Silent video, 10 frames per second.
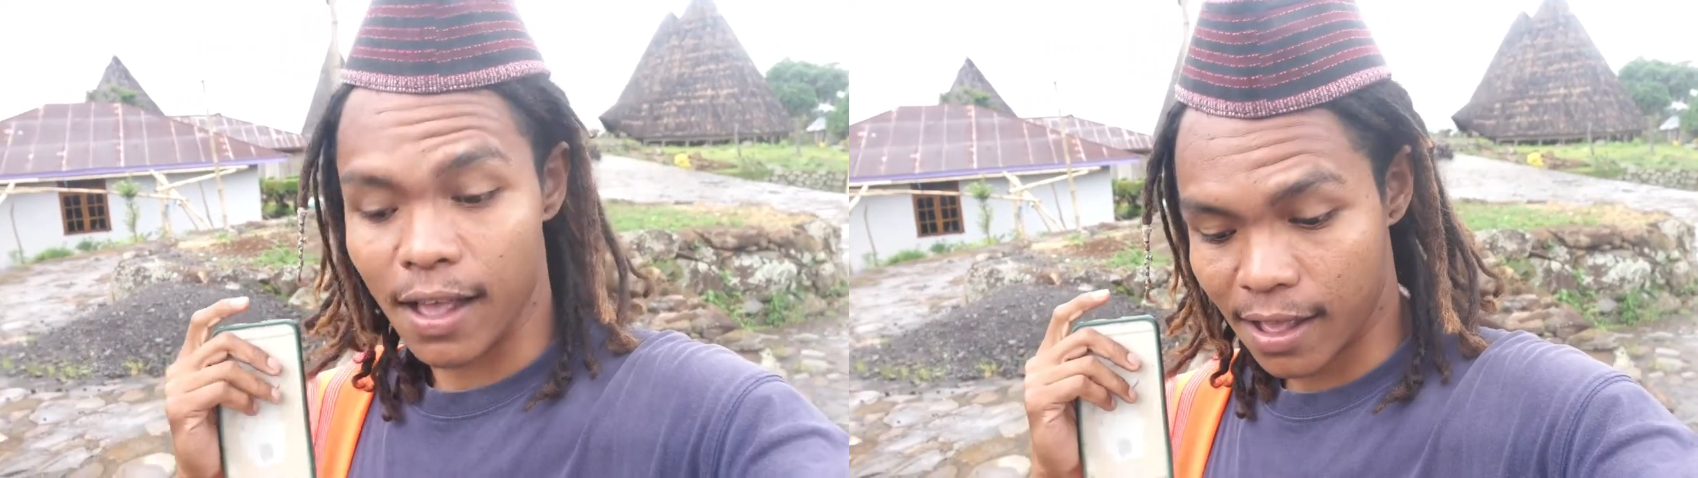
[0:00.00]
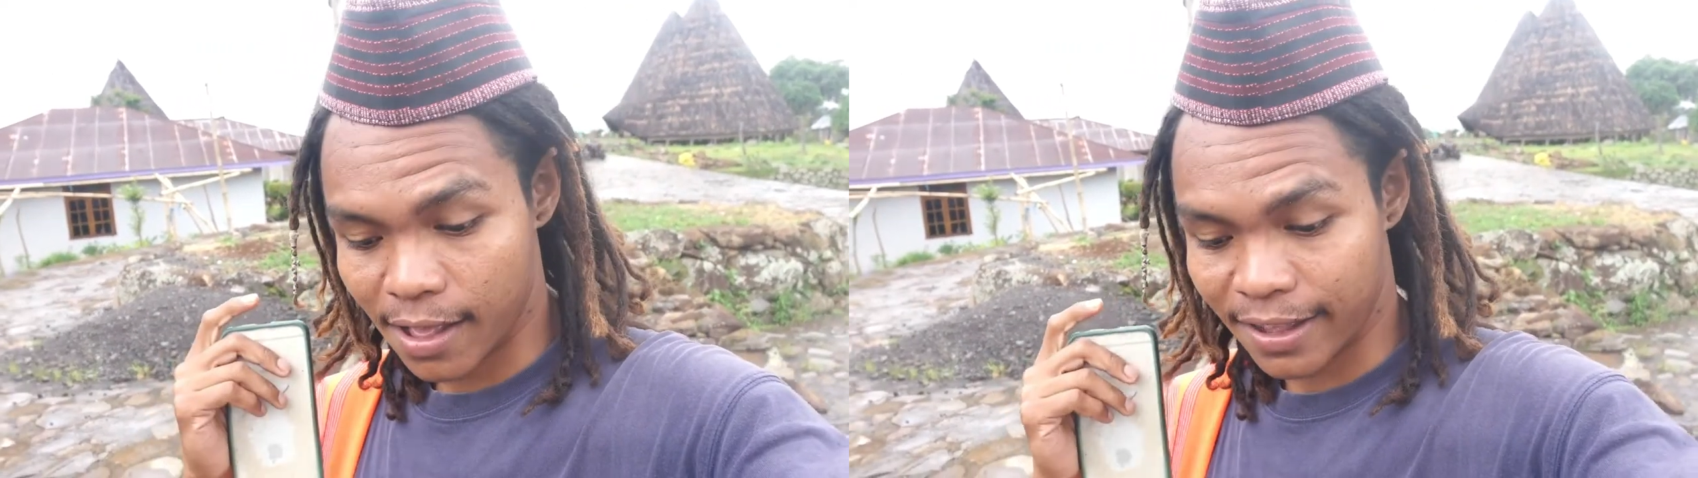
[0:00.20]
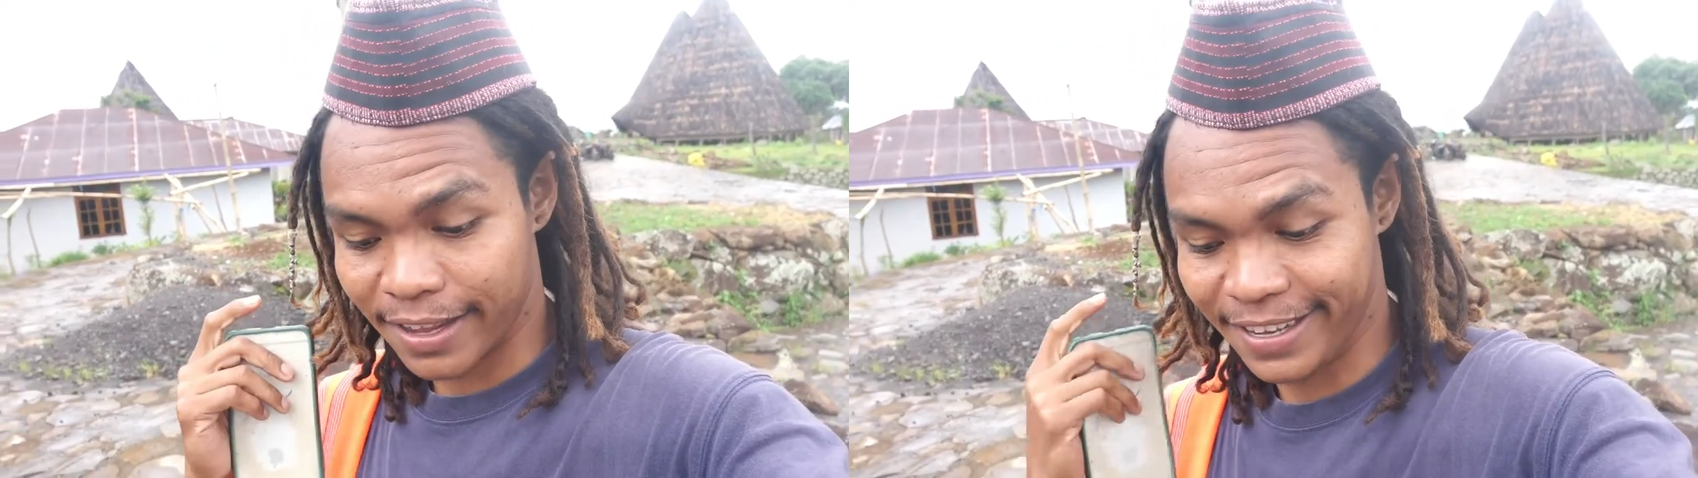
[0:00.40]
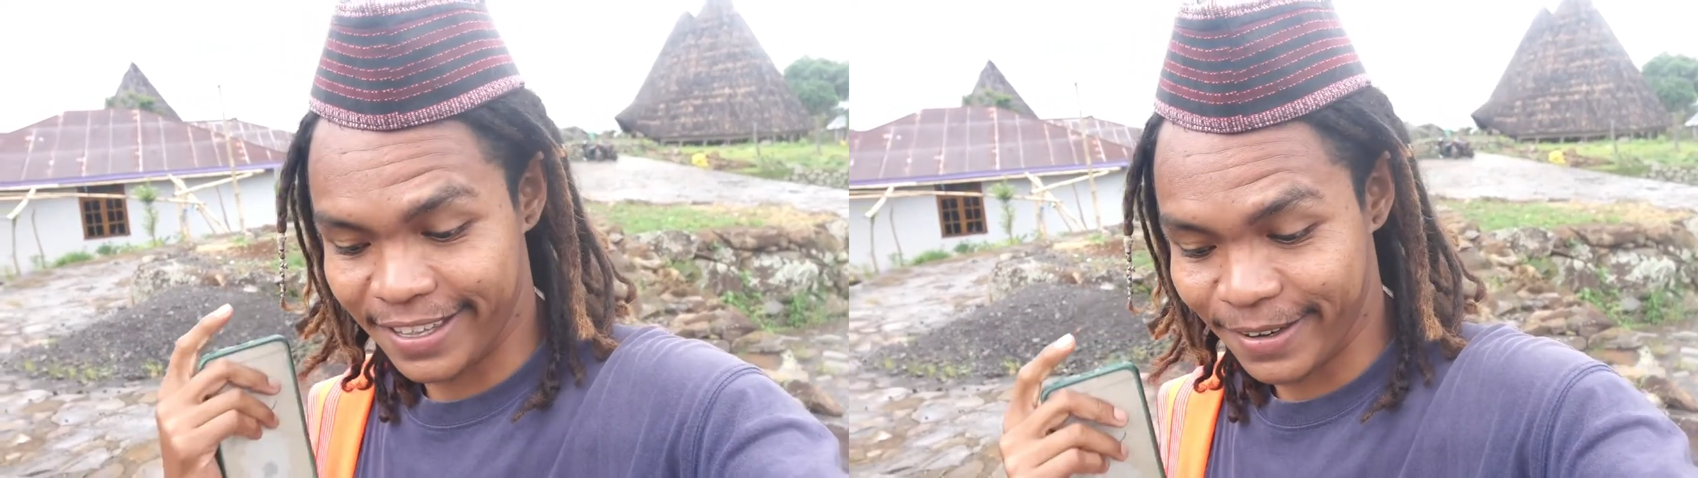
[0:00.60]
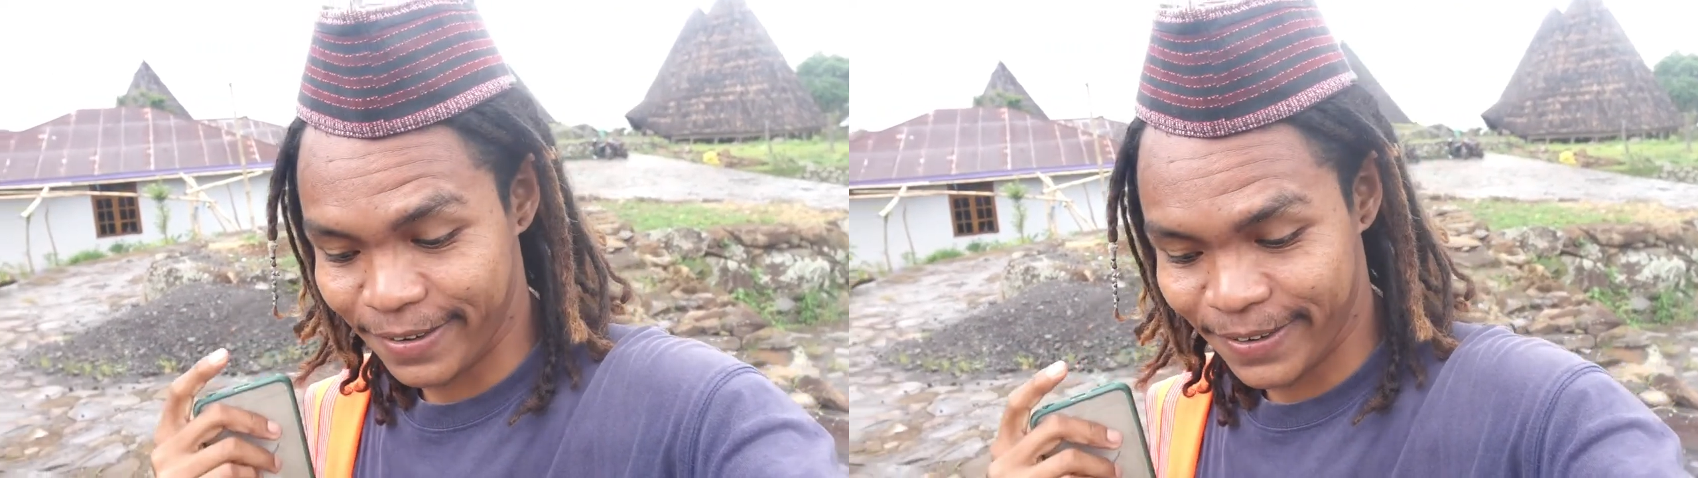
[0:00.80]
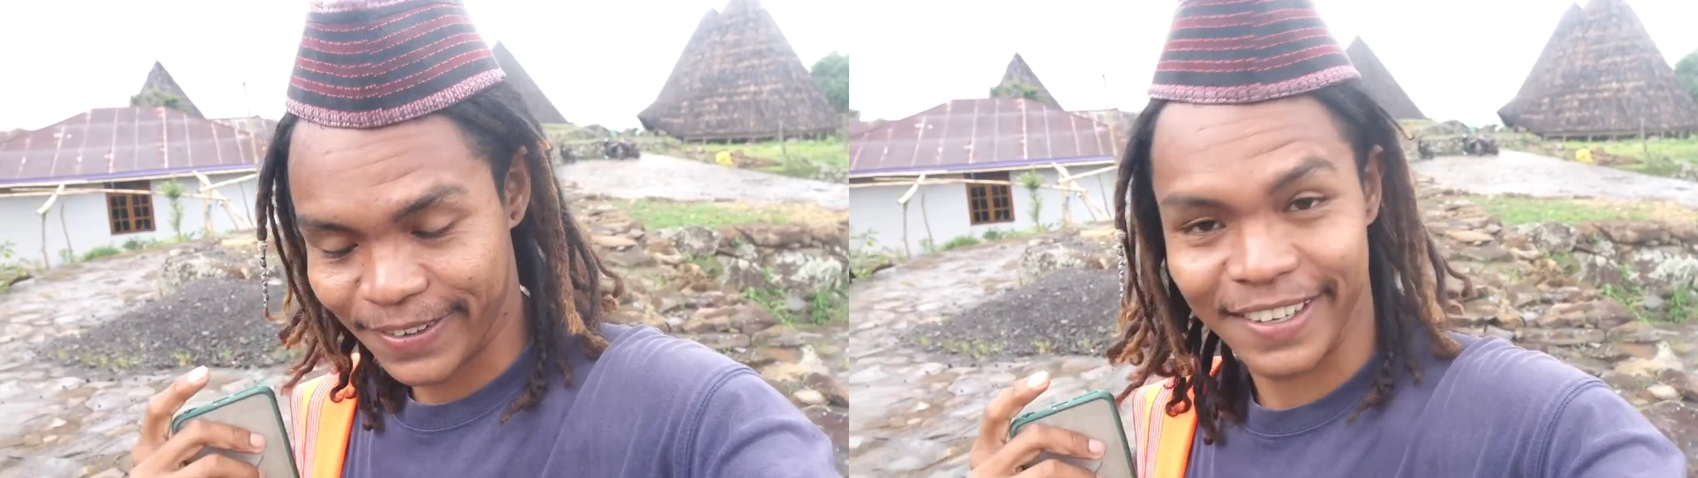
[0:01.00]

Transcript: ah, kasih tahu dulu